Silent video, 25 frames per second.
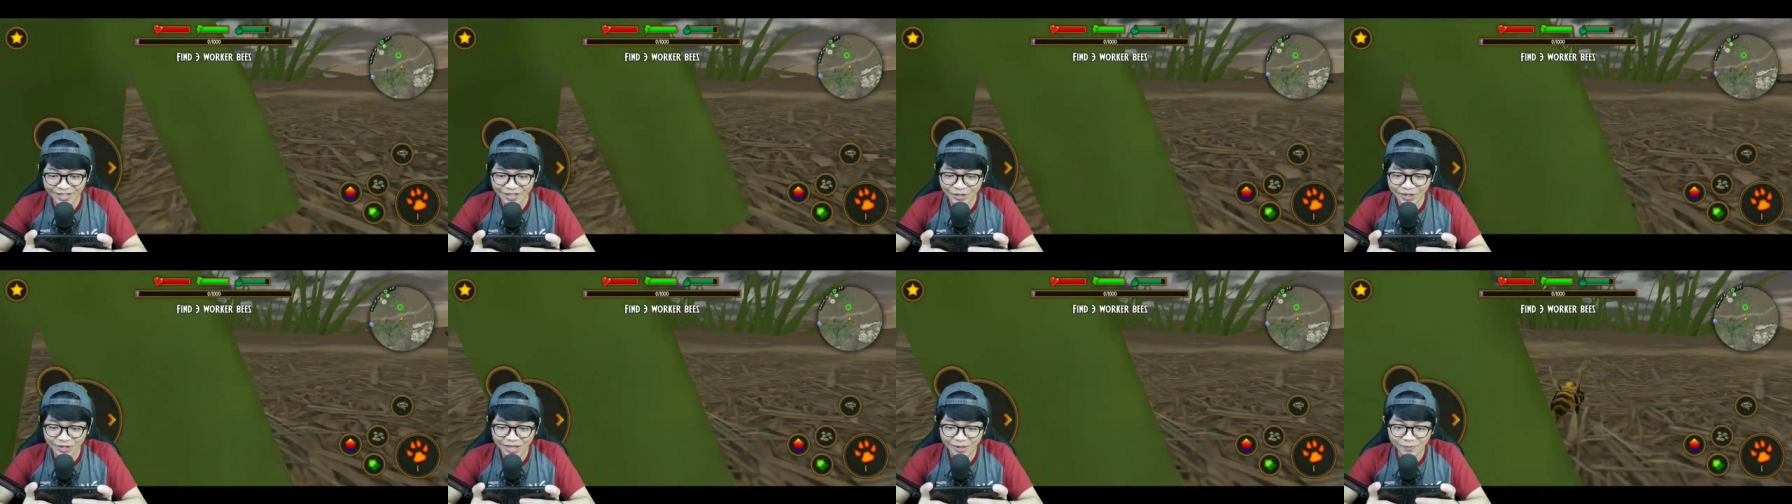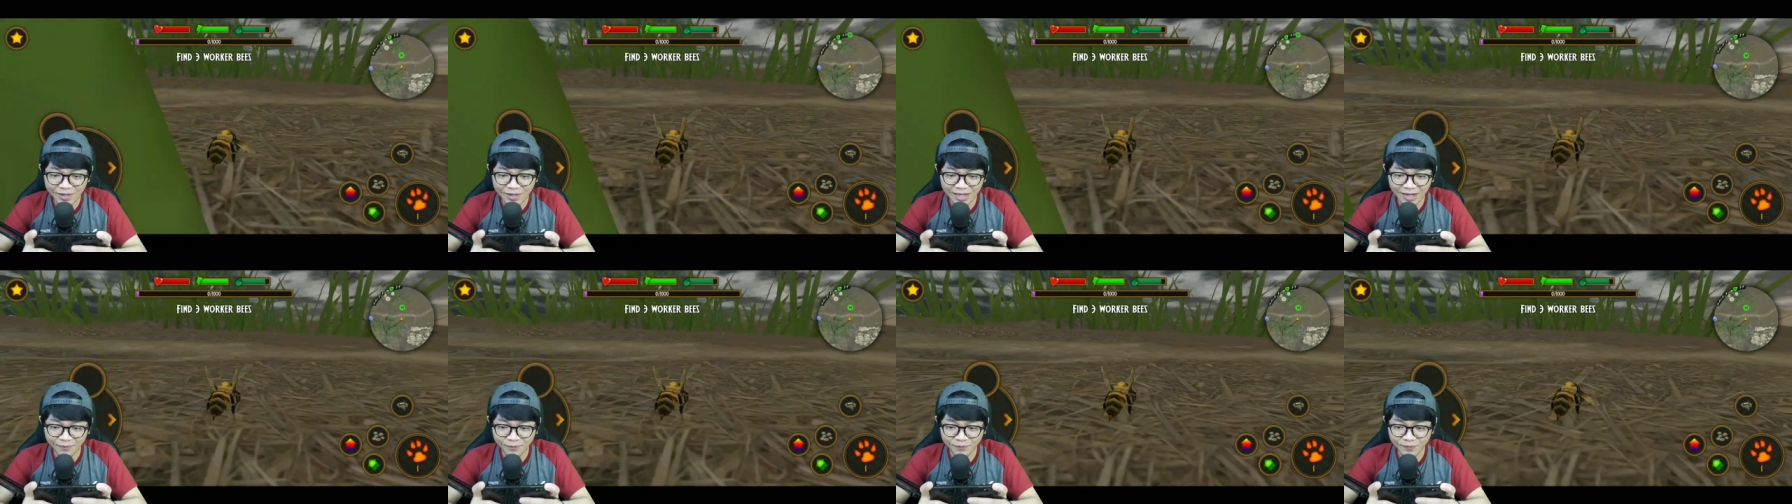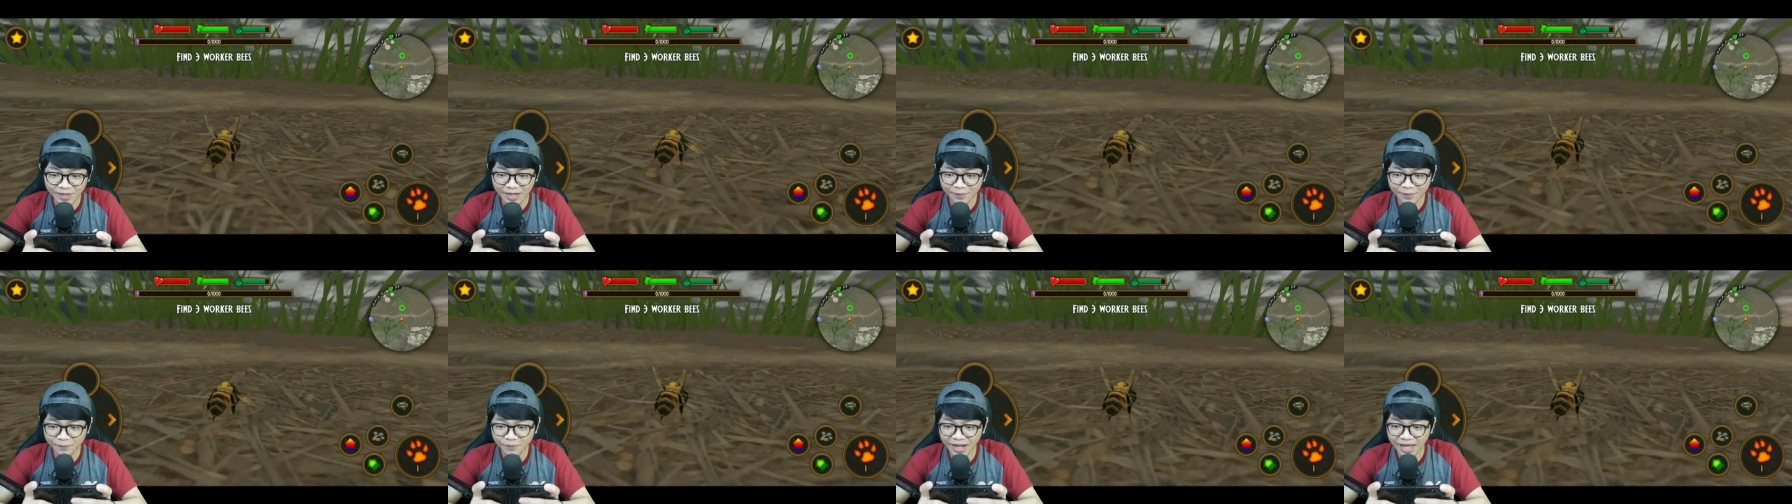Bentuknya
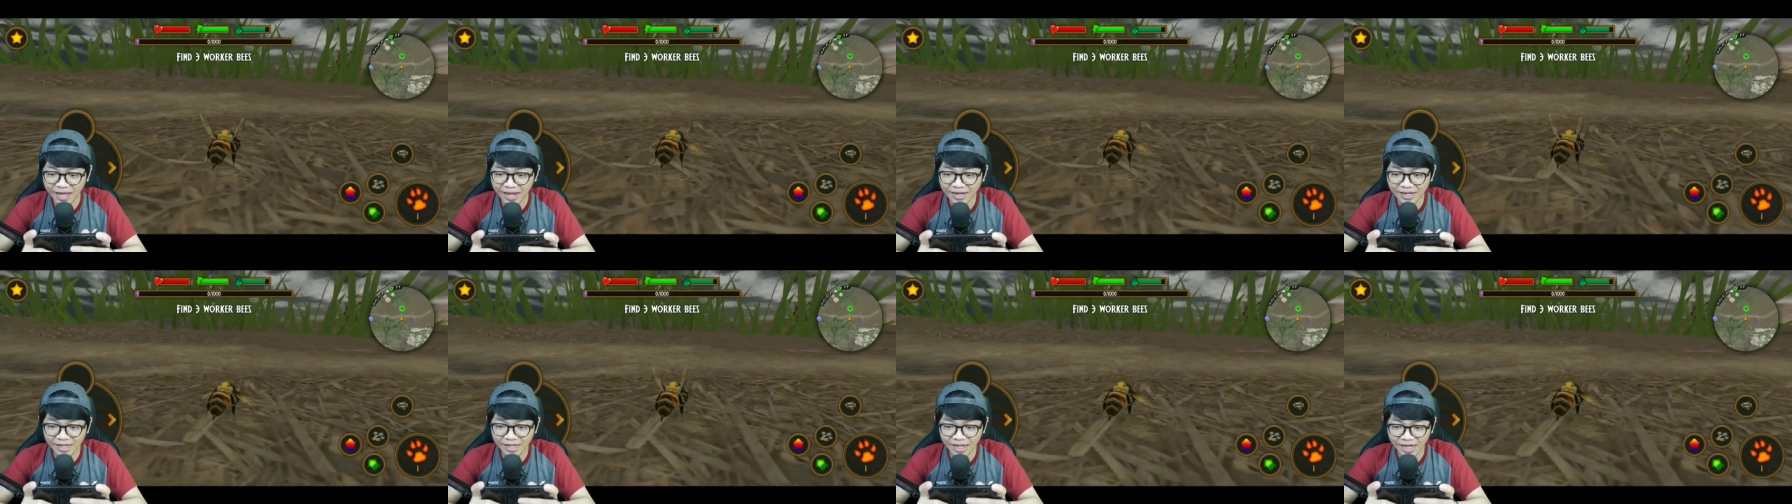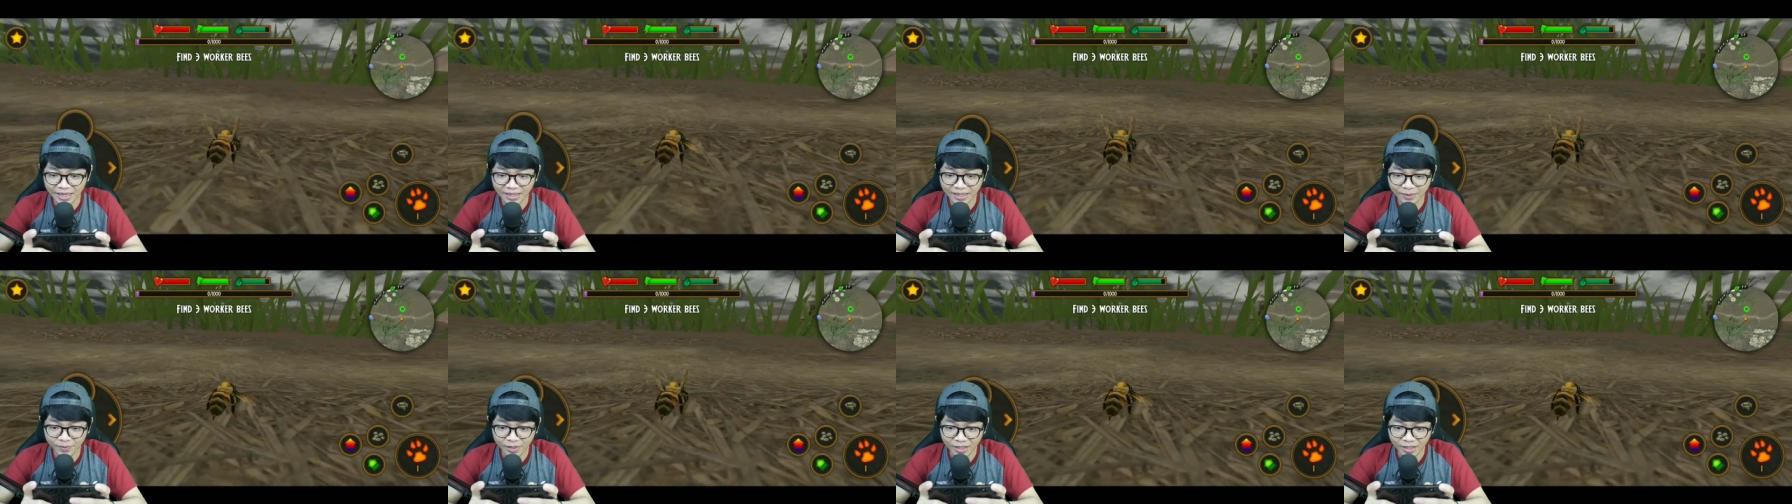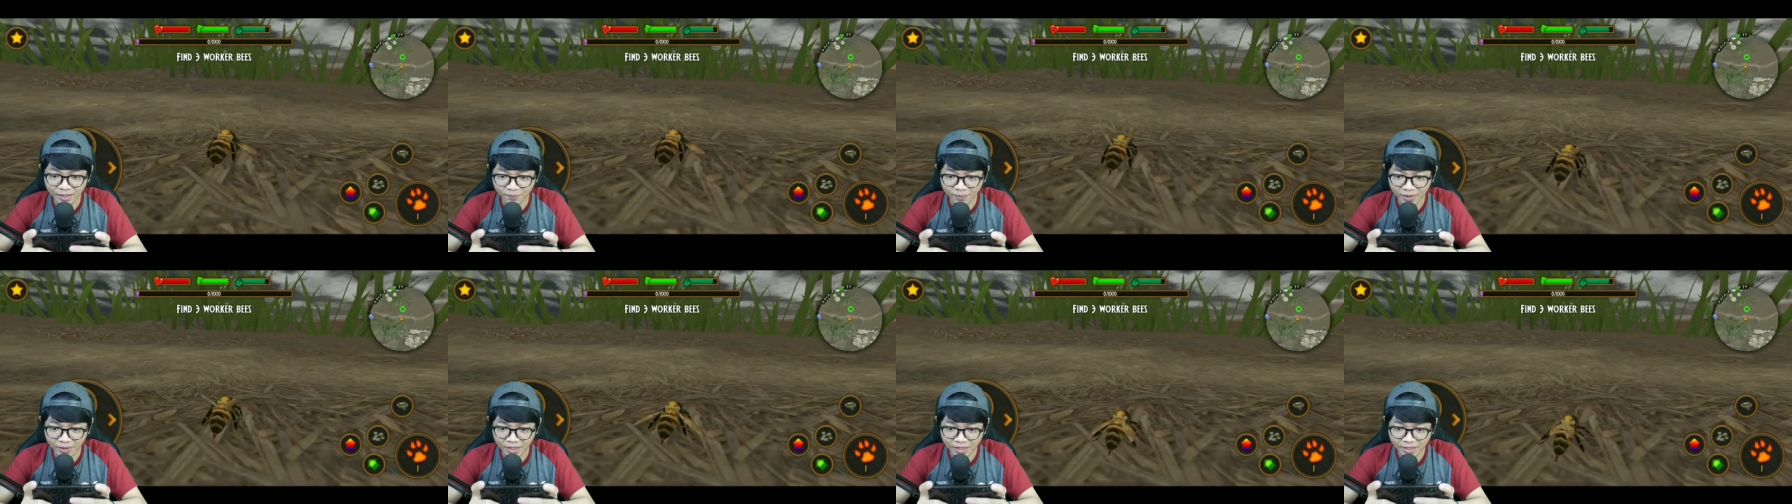mirip-mirip laler
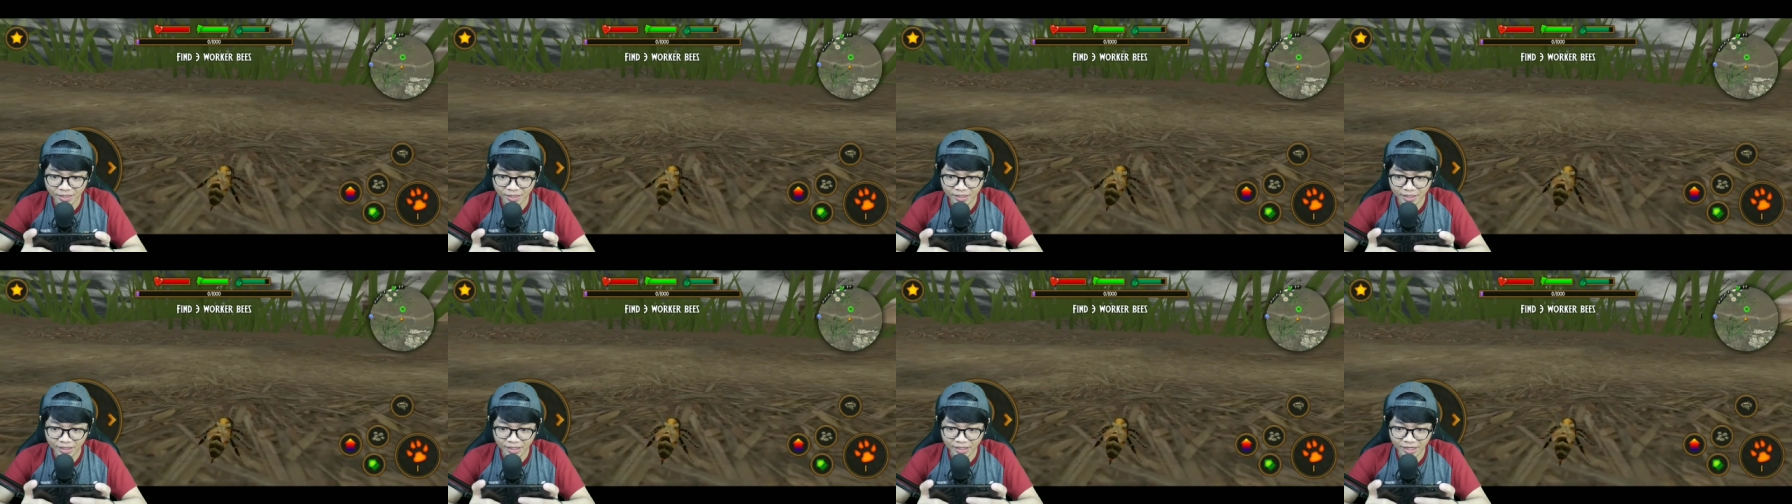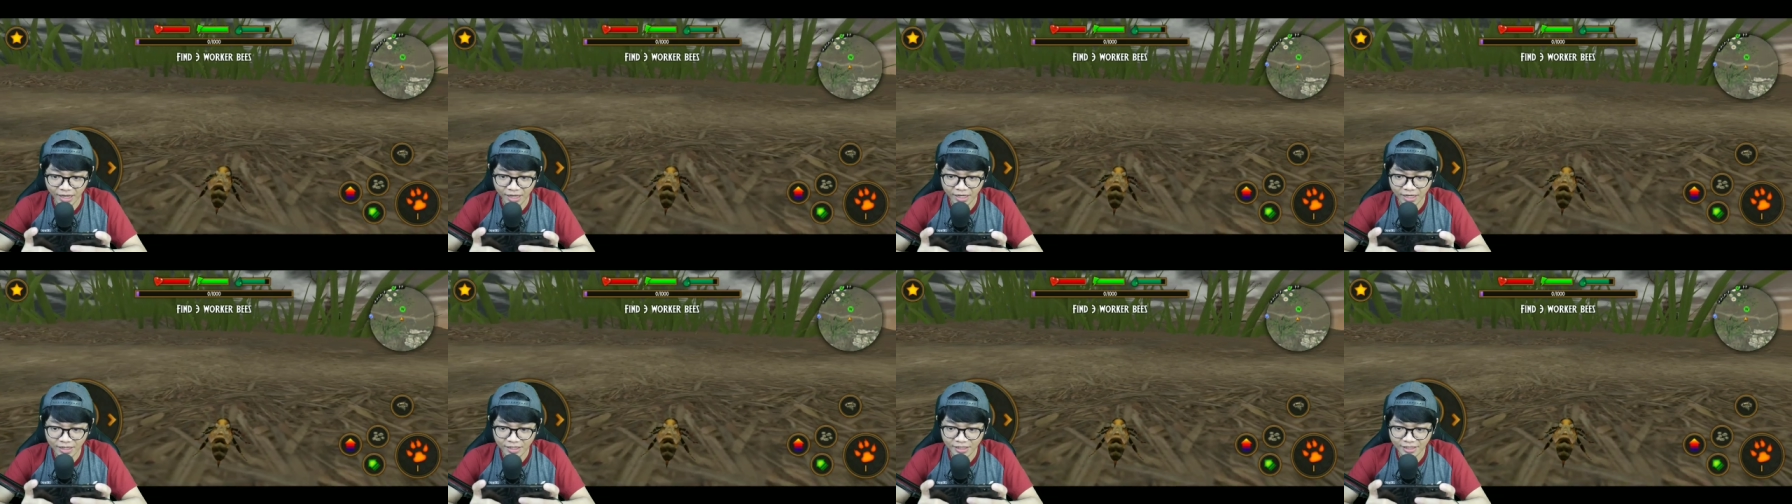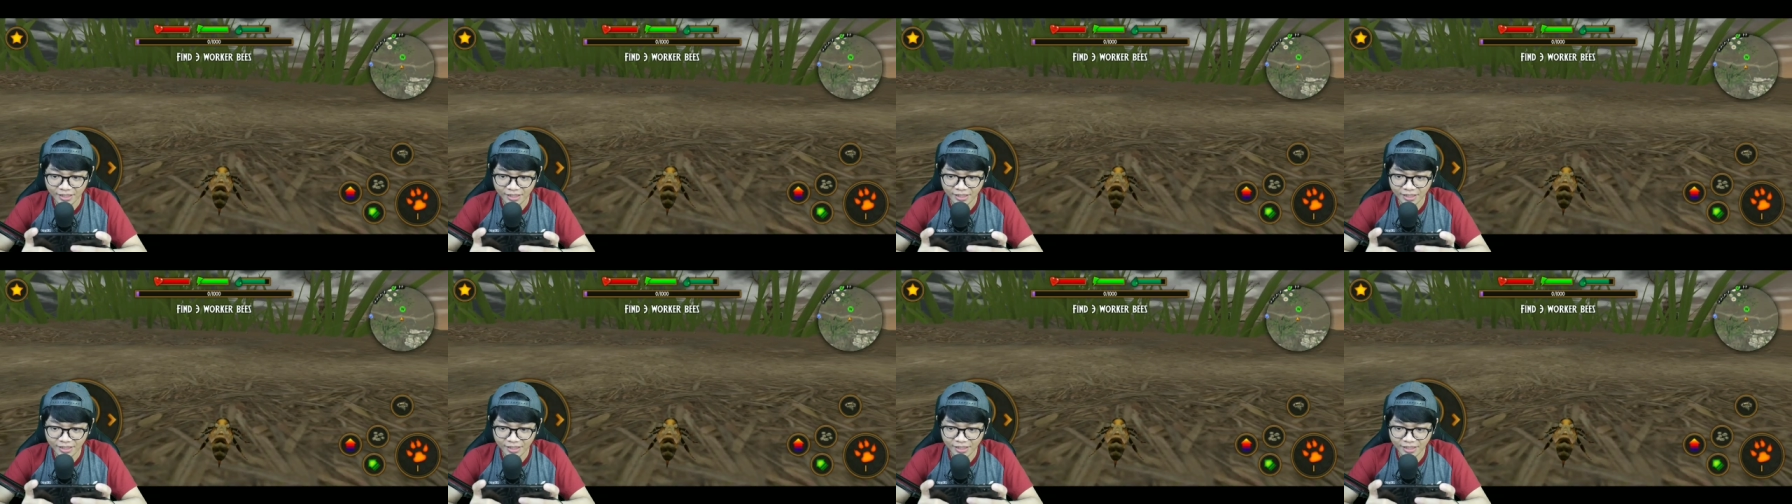teman-teman Oke